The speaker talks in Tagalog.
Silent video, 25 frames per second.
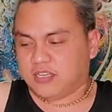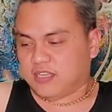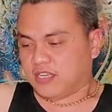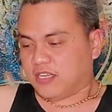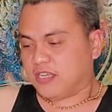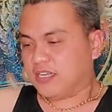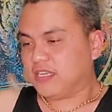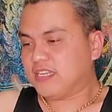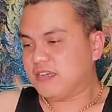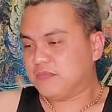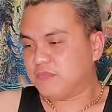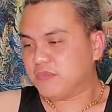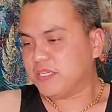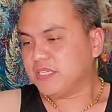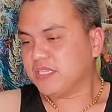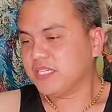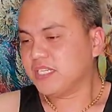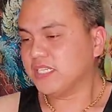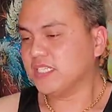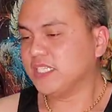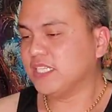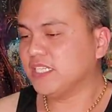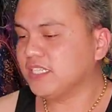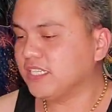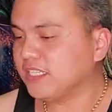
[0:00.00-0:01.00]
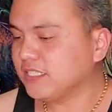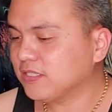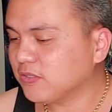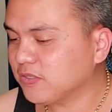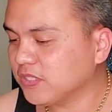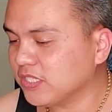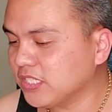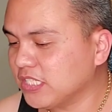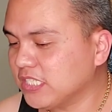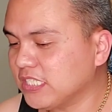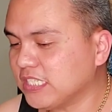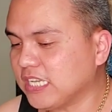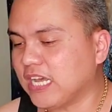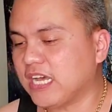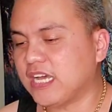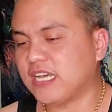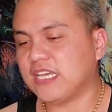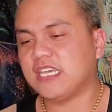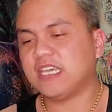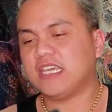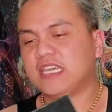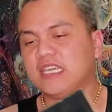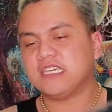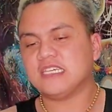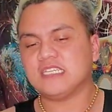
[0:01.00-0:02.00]
Ang laman kasi nitong isa
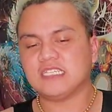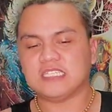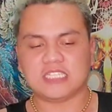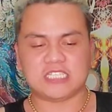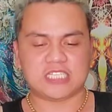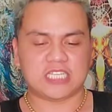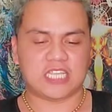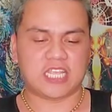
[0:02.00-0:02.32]
is